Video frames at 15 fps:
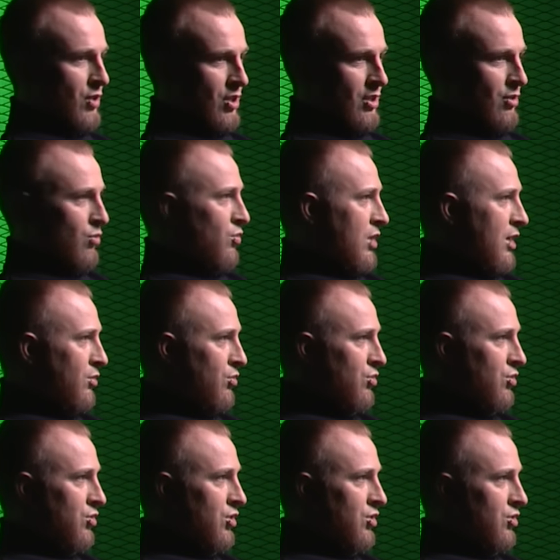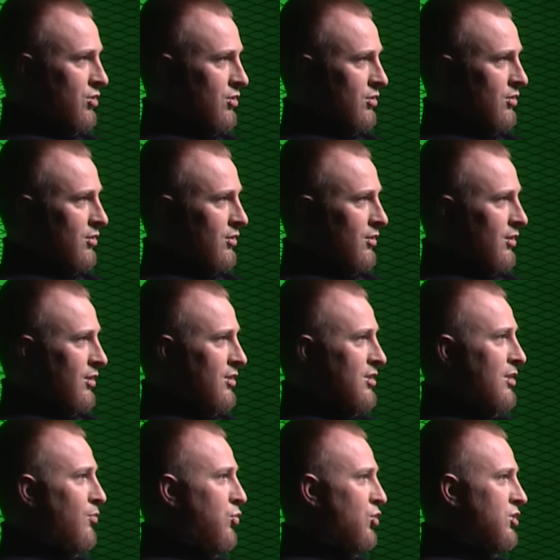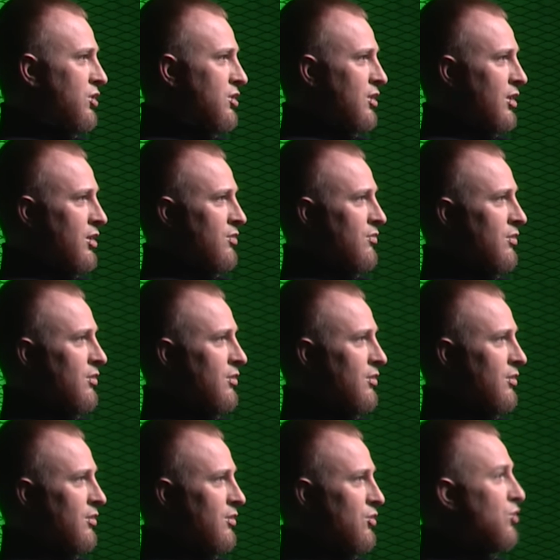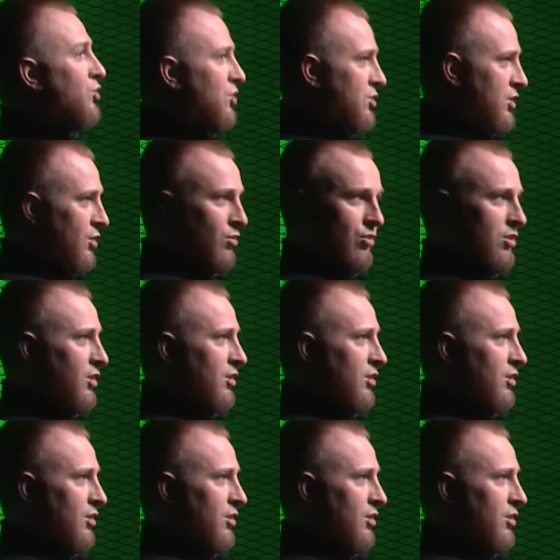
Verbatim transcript: пошли? На руках носят женщин? Заботятся разве? Что-то делают?